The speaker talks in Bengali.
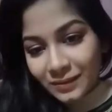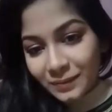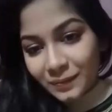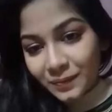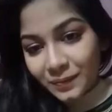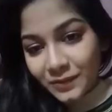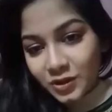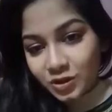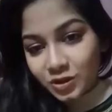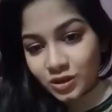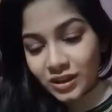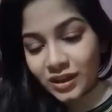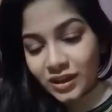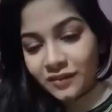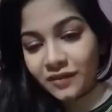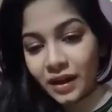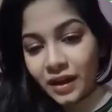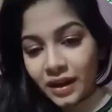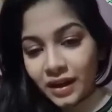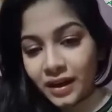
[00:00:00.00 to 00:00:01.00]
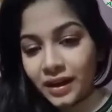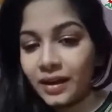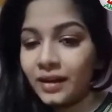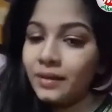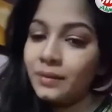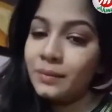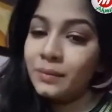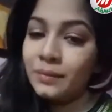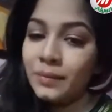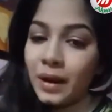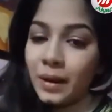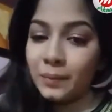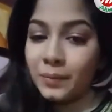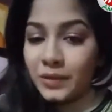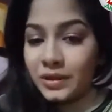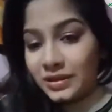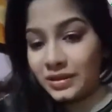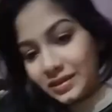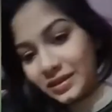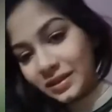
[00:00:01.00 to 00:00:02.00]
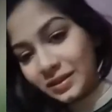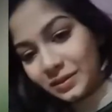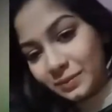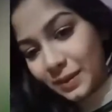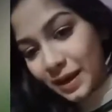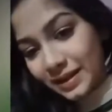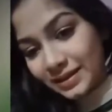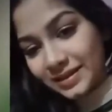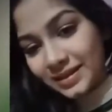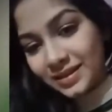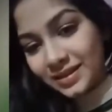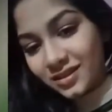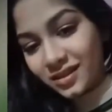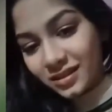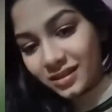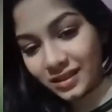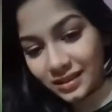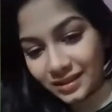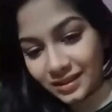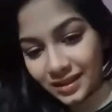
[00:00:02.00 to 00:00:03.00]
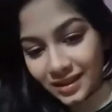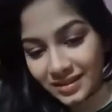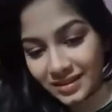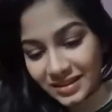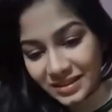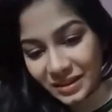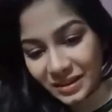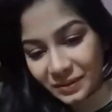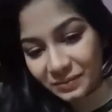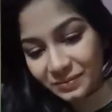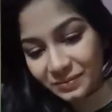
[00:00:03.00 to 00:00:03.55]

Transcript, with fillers: শুটিংয়ের ফাঁকে আপনাদেরকে মেসেজটা দিতে আসলাম